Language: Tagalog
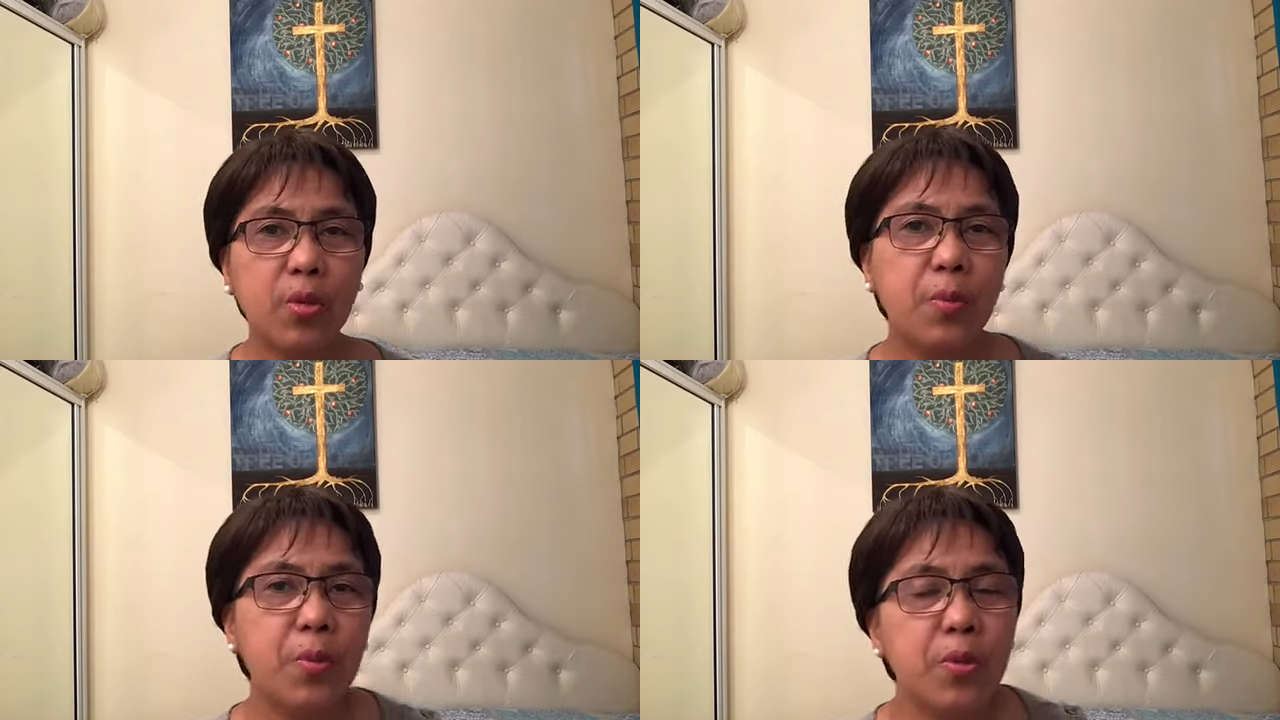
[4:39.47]

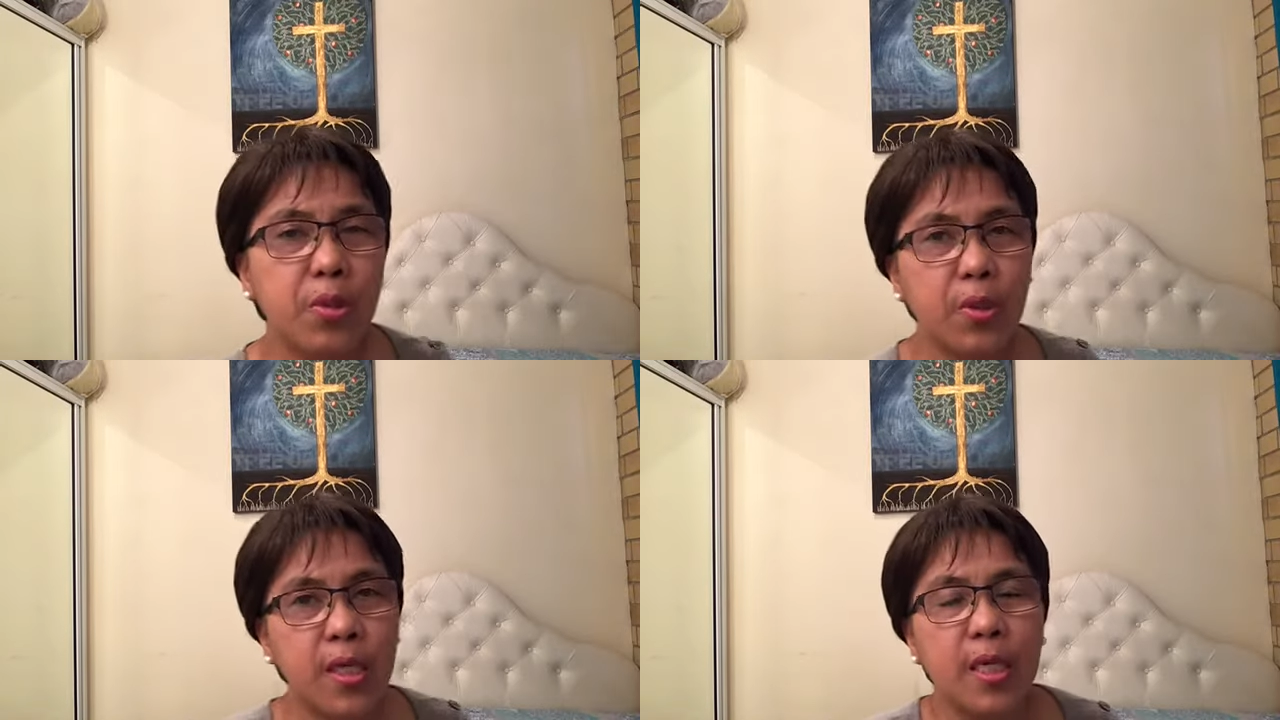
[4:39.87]
ko
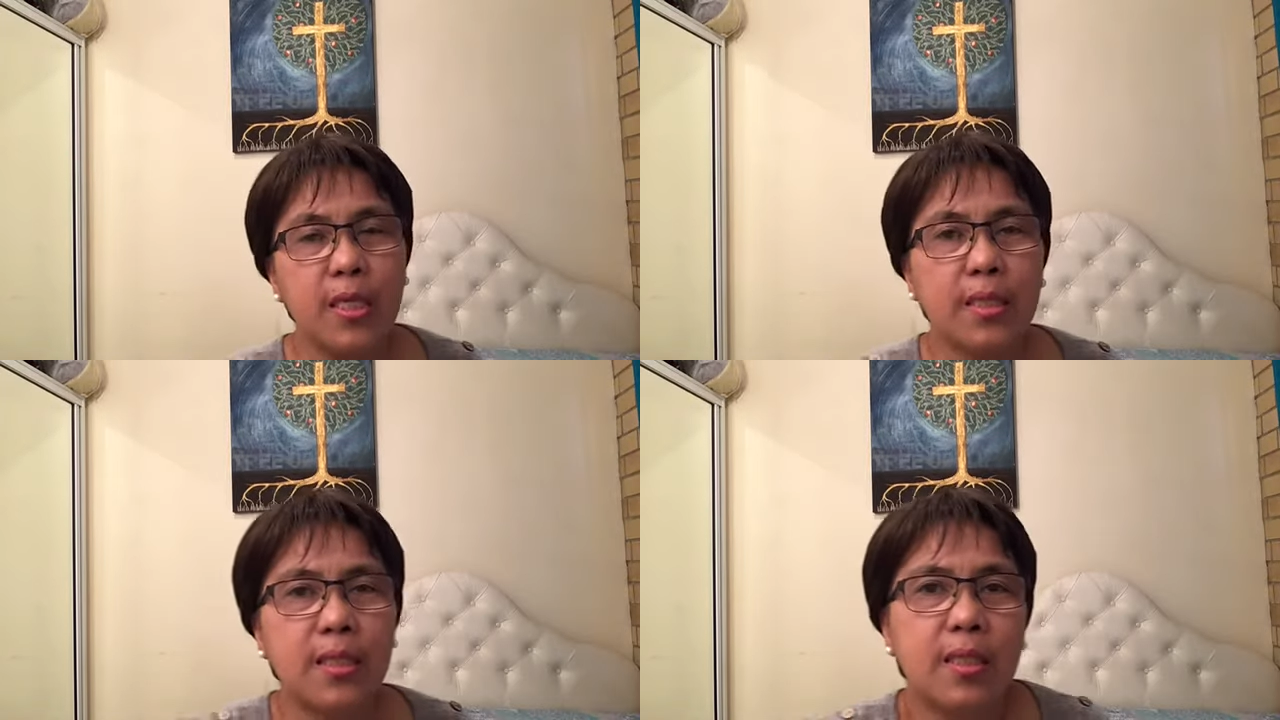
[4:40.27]
pong yun
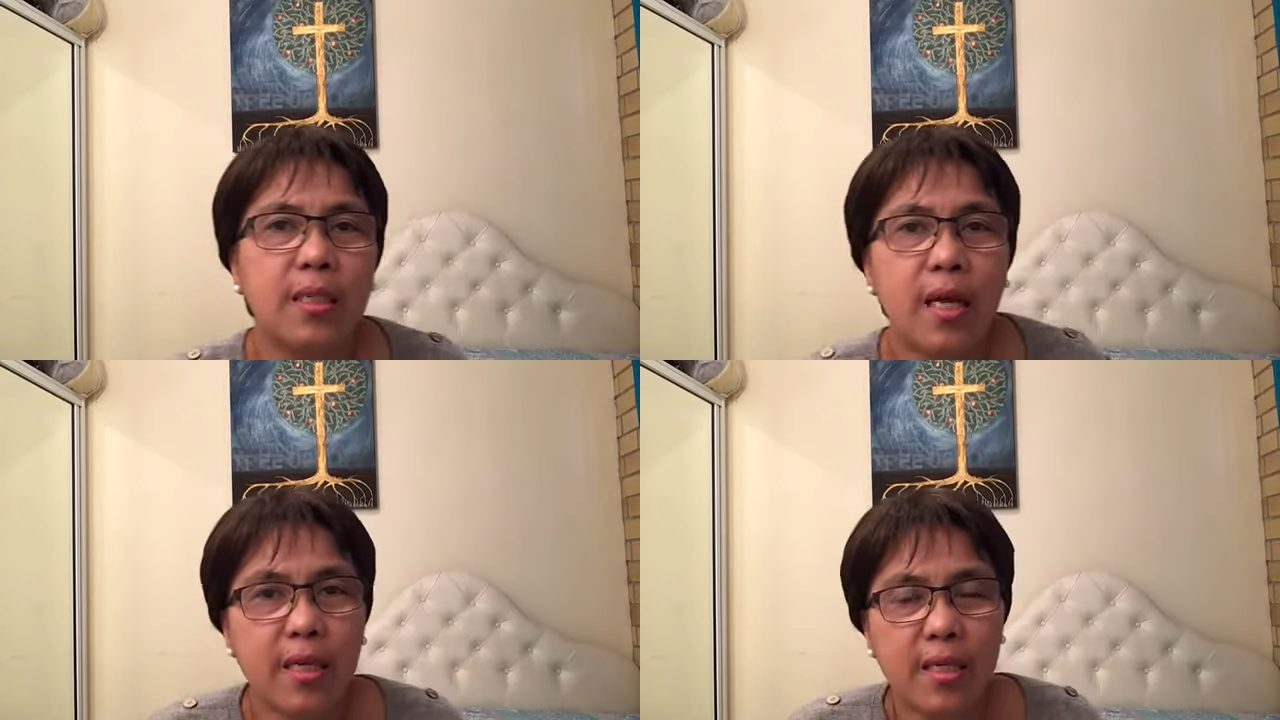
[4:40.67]
is
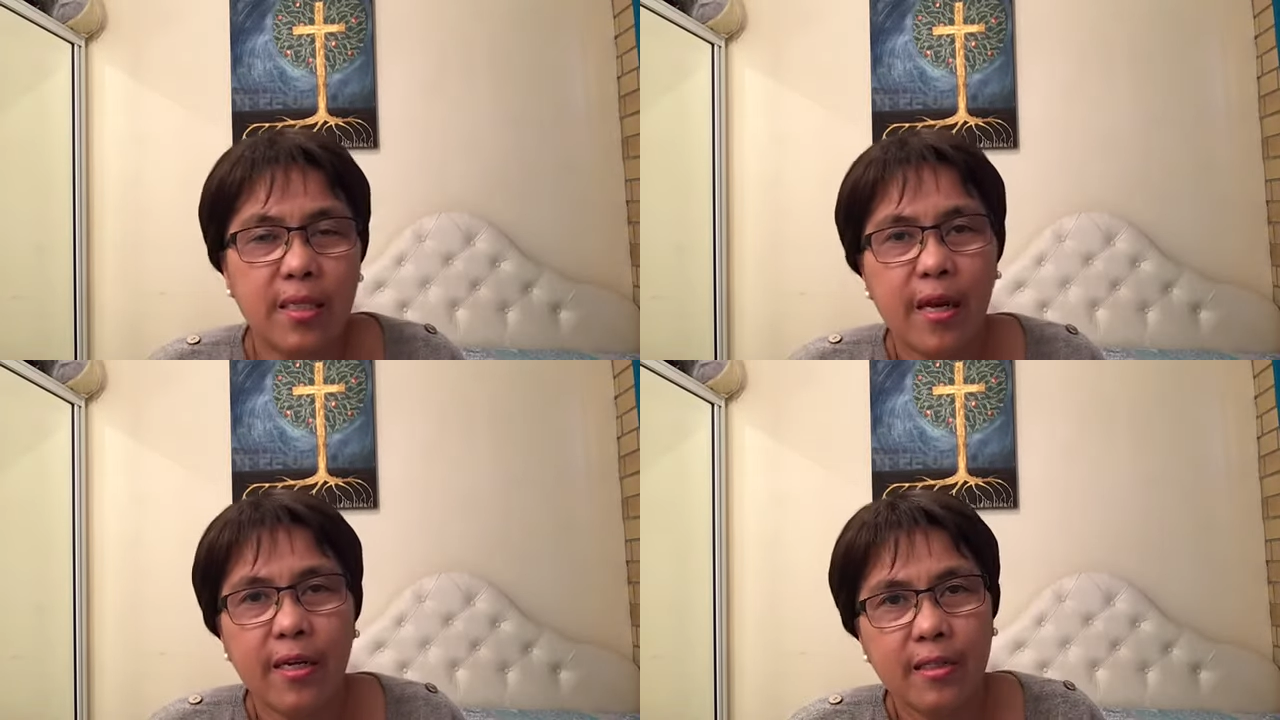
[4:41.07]

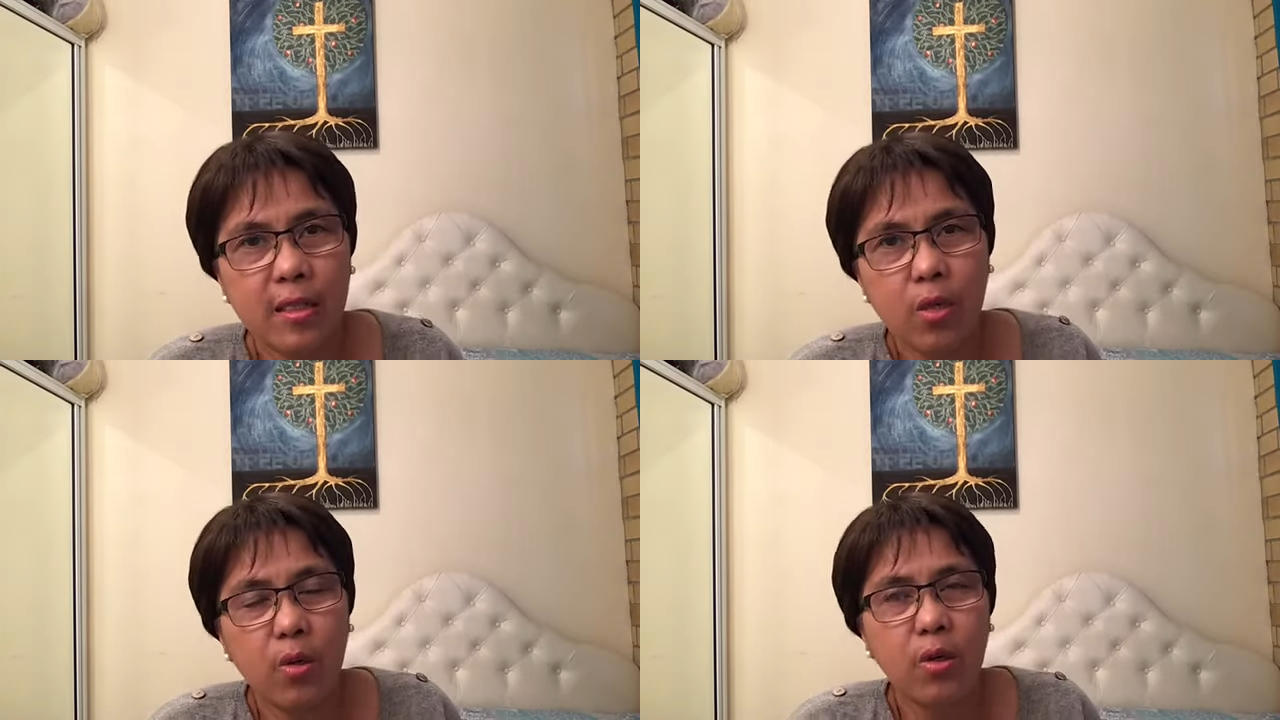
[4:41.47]
nag-retire na
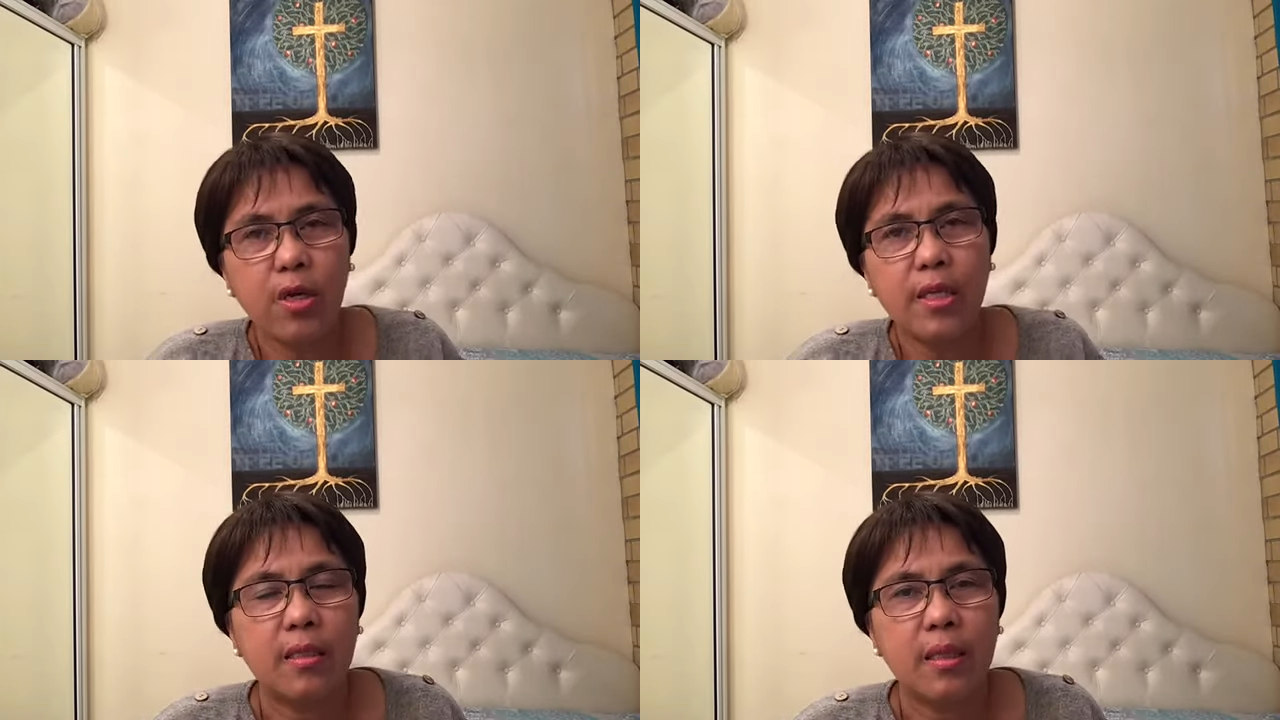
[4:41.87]
si Lloyd.